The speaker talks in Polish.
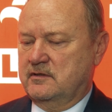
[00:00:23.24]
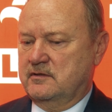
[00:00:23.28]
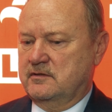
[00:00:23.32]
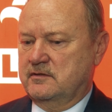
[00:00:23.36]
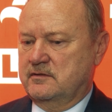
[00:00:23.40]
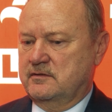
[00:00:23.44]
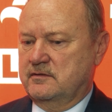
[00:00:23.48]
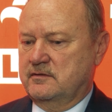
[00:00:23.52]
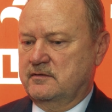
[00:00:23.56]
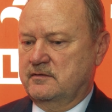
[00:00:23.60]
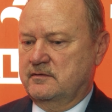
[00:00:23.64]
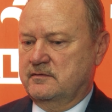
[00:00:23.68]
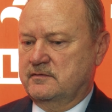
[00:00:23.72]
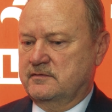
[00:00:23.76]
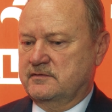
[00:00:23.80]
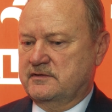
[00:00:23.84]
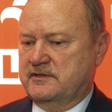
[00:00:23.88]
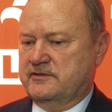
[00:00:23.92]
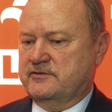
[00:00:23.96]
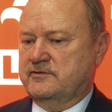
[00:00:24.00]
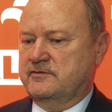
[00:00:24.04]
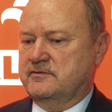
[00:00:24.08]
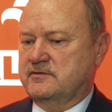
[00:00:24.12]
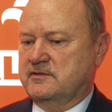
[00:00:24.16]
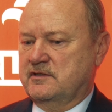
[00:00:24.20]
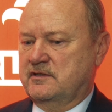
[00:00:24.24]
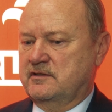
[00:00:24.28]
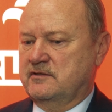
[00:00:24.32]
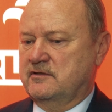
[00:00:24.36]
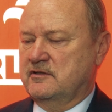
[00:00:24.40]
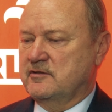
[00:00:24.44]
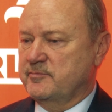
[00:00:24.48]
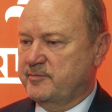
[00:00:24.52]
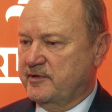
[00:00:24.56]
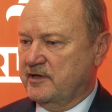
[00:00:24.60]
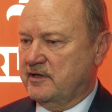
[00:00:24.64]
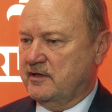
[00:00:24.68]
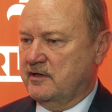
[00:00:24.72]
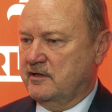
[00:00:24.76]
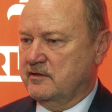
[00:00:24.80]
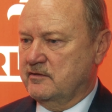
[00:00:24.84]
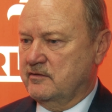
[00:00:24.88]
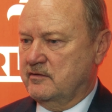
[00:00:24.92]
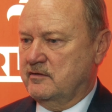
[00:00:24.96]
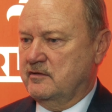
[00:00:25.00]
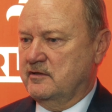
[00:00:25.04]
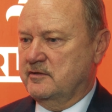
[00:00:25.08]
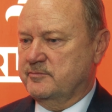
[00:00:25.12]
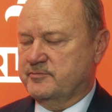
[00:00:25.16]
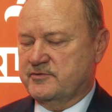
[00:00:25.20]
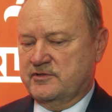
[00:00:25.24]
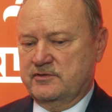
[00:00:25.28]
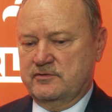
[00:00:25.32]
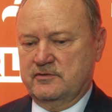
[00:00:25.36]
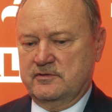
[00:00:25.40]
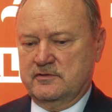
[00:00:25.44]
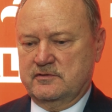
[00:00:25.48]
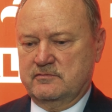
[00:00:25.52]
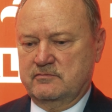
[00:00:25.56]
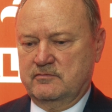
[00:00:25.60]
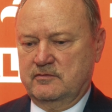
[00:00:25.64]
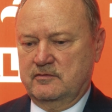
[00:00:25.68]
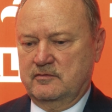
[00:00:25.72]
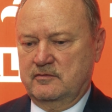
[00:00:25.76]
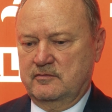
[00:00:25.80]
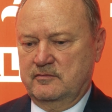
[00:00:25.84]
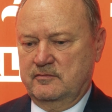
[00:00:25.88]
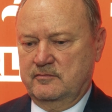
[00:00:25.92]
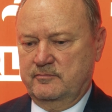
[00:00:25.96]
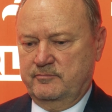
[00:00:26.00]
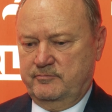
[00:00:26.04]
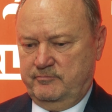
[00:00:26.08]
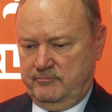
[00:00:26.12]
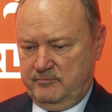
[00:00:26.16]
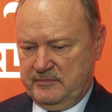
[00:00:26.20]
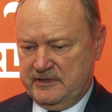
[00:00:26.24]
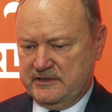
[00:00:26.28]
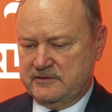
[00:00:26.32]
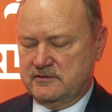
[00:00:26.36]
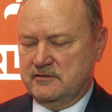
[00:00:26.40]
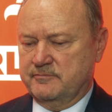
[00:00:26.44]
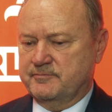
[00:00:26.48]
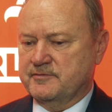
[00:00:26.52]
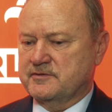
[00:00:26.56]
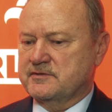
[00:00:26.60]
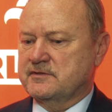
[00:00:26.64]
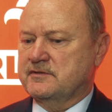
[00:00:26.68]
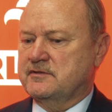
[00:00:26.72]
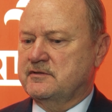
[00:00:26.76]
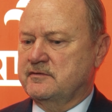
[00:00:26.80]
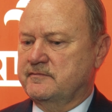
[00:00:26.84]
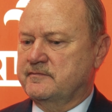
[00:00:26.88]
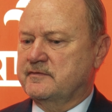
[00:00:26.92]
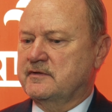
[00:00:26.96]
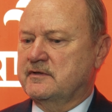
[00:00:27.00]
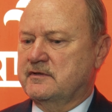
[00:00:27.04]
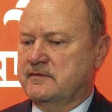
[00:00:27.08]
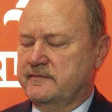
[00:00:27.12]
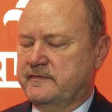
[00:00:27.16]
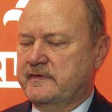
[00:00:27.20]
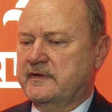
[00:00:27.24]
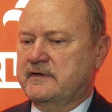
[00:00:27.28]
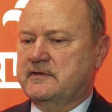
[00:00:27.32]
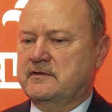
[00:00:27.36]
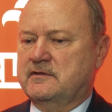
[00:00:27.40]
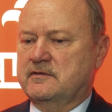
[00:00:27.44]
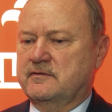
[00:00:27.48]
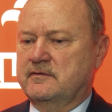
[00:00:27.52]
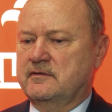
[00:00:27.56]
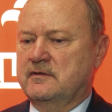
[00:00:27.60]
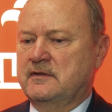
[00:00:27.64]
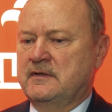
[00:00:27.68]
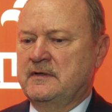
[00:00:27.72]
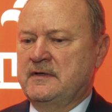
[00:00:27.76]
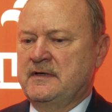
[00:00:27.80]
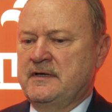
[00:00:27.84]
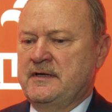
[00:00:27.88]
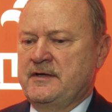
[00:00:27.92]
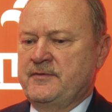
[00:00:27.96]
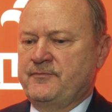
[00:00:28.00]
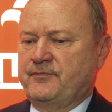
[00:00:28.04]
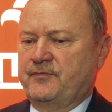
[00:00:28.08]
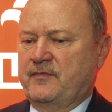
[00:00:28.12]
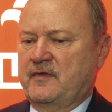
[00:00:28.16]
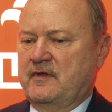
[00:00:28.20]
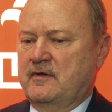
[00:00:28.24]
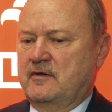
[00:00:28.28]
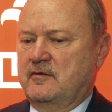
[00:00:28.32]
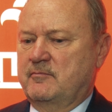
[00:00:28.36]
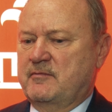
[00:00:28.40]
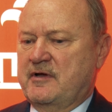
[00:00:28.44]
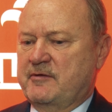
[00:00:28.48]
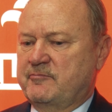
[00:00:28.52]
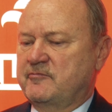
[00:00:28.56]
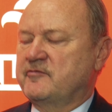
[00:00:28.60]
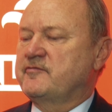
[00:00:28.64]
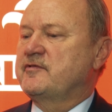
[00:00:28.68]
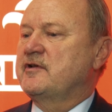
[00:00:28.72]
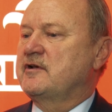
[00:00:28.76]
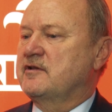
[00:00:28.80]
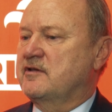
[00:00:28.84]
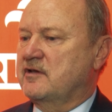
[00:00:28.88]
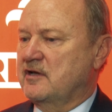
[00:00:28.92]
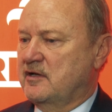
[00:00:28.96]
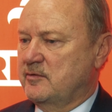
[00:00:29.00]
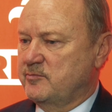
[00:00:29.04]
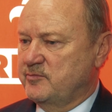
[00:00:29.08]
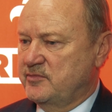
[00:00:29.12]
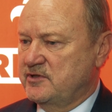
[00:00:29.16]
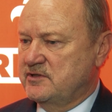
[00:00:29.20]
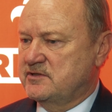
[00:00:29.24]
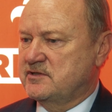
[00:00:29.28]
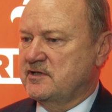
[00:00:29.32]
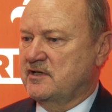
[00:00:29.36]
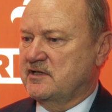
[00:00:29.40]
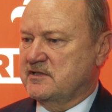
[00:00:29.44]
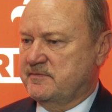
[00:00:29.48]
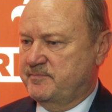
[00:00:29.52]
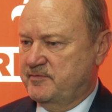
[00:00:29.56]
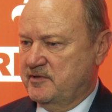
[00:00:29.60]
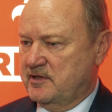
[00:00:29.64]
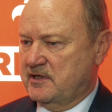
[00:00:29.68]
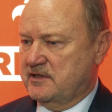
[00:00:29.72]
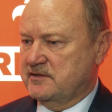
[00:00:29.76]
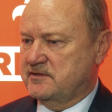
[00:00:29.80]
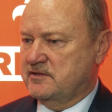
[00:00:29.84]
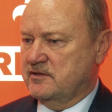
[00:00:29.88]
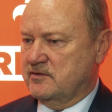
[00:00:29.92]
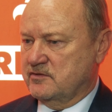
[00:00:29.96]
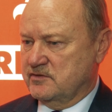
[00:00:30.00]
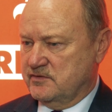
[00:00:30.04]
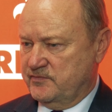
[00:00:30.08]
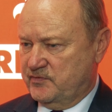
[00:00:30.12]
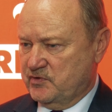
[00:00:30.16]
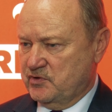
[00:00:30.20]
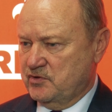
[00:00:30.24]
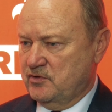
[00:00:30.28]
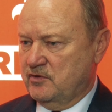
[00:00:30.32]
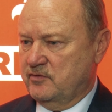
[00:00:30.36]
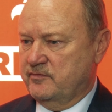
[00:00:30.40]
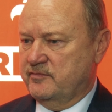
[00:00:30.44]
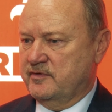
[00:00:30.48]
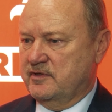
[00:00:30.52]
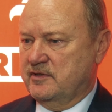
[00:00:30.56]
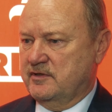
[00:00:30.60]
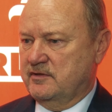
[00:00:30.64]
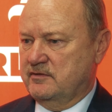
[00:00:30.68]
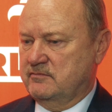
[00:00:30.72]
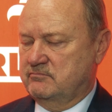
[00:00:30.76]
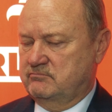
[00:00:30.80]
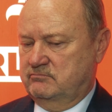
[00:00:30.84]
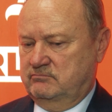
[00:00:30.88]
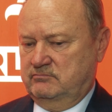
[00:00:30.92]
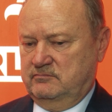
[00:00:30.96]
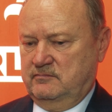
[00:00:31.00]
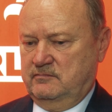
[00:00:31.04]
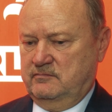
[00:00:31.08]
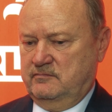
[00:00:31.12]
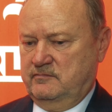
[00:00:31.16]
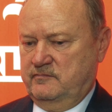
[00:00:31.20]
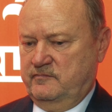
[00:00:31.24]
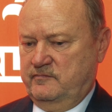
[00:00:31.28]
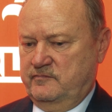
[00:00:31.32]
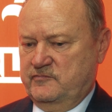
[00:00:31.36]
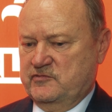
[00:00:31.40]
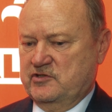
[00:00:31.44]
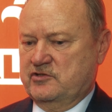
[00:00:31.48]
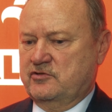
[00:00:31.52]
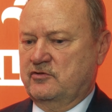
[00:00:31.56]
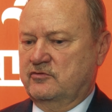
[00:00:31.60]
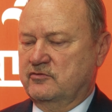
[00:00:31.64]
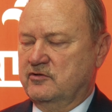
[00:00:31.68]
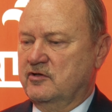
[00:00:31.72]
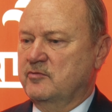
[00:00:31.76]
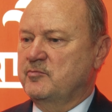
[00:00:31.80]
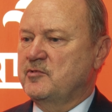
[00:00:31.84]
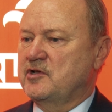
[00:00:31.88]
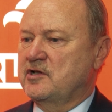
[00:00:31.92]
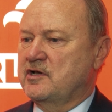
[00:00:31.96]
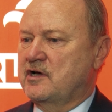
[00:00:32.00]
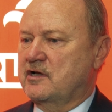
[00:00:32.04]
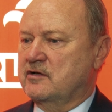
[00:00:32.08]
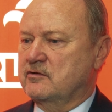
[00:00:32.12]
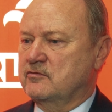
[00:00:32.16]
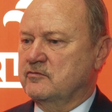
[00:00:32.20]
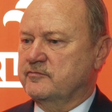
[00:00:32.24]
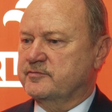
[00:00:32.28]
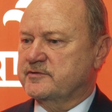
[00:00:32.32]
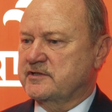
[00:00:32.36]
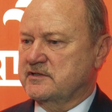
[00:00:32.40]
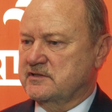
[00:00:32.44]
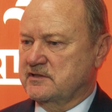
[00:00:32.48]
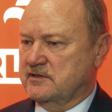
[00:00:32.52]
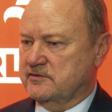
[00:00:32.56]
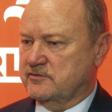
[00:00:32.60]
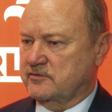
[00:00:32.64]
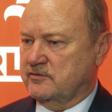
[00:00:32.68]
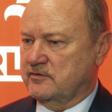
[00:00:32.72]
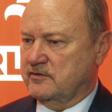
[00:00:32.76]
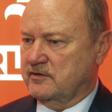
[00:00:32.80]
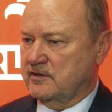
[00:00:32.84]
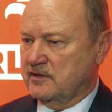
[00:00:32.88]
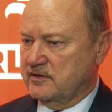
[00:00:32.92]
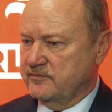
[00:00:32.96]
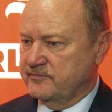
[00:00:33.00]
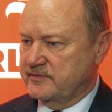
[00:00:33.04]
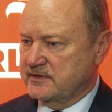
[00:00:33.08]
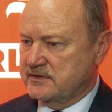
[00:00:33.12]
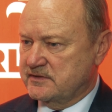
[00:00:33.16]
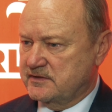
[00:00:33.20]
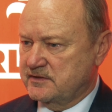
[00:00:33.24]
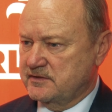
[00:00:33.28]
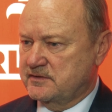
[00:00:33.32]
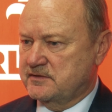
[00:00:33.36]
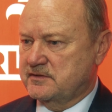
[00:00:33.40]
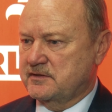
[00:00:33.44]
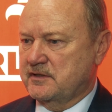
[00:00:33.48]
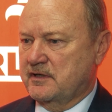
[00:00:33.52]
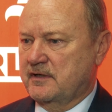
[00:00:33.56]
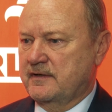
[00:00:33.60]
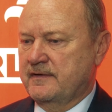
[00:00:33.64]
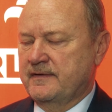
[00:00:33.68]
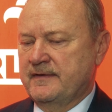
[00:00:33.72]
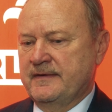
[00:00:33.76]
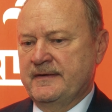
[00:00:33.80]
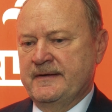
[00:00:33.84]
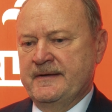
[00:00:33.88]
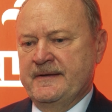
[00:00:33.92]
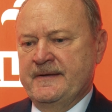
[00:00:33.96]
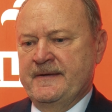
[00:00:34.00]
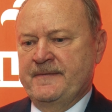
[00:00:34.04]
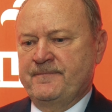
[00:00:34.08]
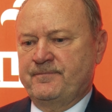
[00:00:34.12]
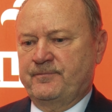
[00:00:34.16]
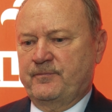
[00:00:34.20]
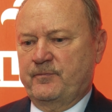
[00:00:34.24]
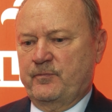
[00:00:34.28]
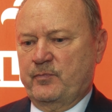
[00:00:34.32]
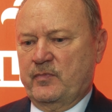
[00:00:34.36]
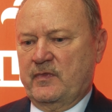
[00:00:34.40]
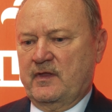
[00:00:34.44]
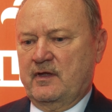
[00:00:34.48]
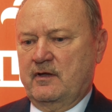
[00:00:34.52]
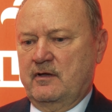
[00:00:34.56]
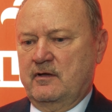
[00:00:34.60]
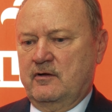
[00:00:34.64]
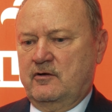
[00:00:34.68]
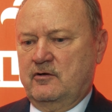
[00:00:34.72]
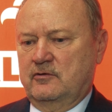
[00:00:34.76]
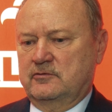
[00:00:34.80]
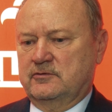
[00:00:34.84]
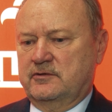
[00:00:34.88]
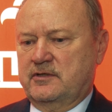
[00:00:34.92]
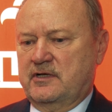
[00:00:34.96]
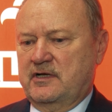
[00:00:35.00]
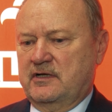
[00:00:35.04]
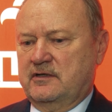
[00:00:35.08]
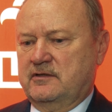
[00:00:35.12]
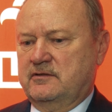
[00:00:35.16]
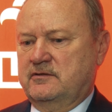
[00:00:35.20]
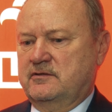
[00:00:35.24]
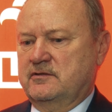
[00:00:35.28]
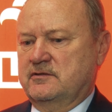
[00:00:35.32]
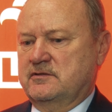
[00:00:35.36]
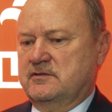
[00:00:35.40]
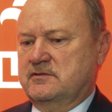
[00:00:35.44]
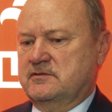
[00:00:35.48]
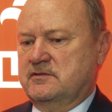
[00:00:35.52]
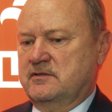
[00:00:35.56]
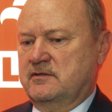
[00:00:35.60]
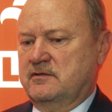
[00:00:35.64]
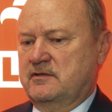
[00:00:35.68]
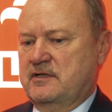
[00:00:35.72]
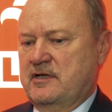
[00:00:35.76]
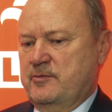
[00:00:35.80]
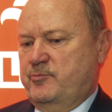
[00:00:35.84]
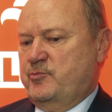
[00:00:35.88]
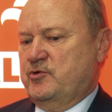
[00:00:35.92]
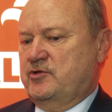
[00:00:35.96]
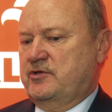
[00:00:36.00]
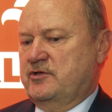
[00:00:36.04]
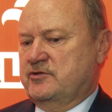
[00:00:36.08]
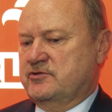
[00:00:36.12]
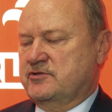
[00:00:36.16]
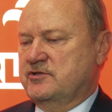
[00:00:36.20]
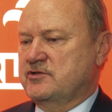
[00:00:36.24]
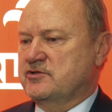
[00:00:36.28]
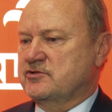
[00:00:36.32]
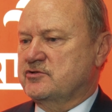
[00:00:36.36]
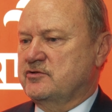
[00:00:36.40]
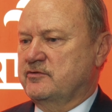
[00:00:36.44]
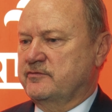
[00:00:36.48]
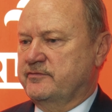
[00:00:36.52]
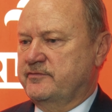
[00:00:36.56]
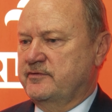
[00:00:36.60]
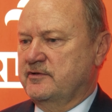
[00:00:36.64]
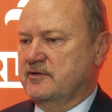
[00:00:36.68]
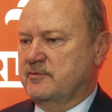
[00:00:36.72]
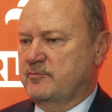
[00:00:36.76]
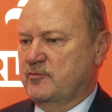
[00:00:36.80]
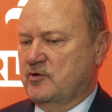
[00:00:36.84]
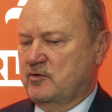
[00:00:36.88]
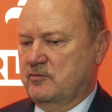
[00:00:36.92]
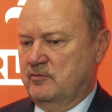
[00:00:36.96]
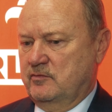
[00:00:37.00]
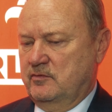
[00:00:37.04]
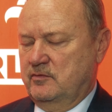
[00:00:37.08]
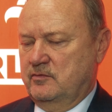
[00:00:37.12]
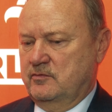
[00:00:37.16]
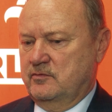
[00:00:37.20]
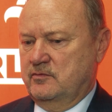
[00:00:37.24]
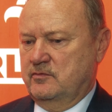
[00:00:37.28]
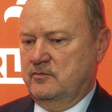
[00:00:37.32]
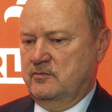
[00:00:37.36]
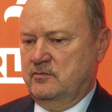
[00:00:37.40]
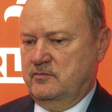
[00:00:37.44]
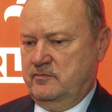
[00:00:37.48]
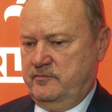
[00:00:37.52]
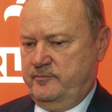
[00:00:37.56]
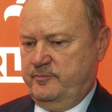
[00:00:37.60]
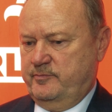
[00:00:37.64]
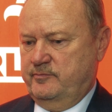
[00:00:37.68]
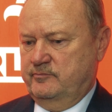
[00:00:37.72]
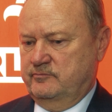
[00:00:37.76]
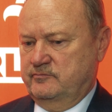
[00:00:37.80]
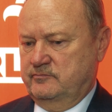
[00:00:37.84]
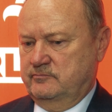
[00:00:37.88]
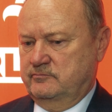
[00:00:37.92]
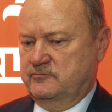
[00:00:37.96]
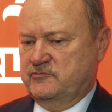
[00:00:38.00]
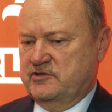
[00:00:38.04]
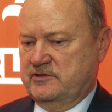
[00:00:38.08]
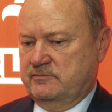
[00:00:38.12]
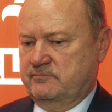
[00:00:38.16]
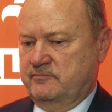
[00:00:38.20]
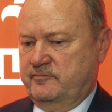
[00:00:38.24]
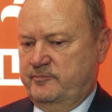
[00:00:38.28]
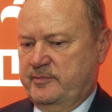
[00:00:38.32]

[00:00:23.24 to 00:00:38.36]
e, e, zarządzanie PKN Orlen przyniosło bardzo pozytywne efekty. E, mamy wielkie ambicje, aspiracje rozwojowe dziesiątki miliardów przeznaczone na inwestycje, mm, kontrakty z najpotężniejszą firmą y, mm,